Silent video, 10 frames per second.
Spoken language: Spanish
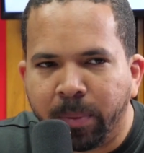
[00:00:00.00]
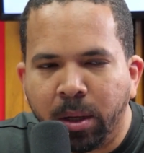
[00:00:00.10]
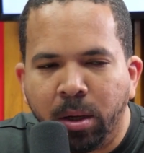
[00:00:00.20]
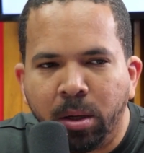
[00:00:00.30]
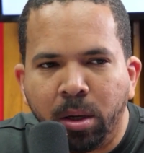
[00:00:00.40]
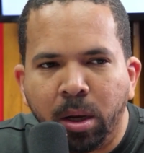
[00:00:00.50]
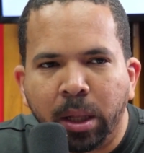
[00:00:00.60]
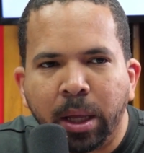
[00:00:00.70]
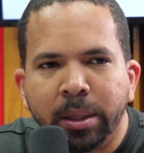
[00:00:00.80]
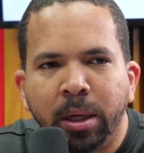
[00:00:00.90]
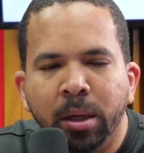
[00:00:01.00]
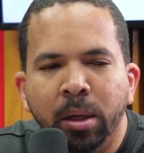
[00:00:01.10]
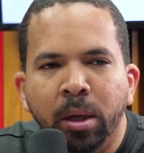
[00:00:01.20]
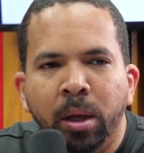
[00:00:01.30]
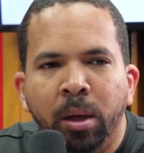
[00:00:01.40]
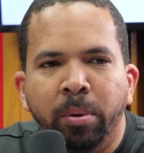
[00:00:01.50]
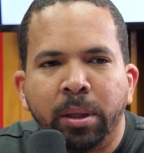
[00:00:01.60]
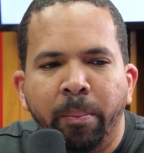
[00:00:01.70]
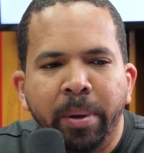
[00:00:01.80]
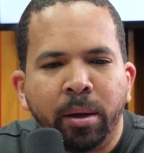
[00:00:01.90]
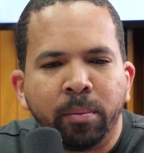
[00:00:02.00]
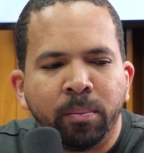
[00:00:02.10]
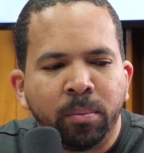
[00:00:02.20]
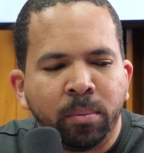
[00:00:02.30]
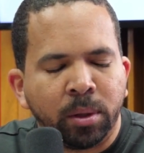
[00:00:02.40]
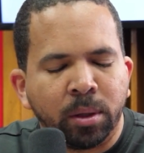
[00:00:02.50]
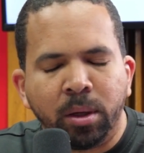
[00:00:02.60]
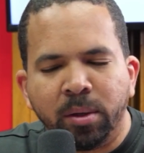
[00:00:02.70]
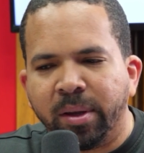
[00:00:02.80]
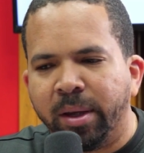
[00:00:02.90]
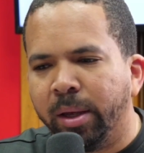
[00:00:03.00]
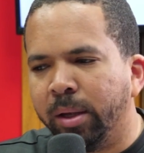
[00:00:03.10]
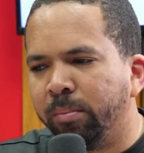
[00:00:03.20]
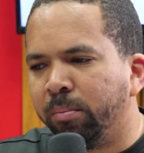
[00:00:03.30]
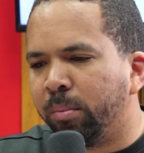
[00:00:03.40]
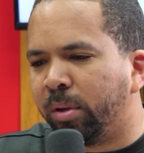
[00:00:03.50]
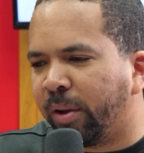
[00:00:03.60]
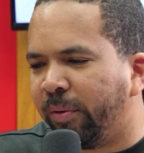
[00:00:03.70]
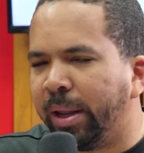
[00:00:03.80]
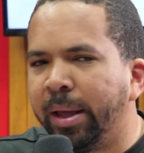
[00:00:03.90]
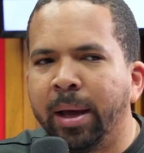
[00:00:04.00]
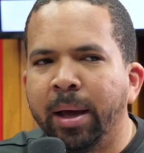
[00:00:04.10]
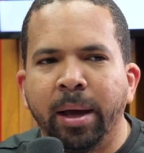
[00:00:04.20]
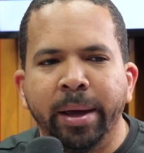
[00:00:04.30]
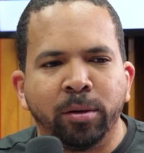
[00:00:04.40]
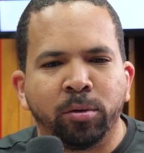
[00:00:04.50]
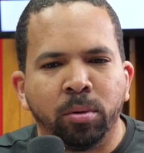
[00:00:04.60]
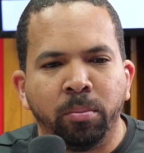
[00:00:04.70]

y, Natacha pues también se, refería a eso.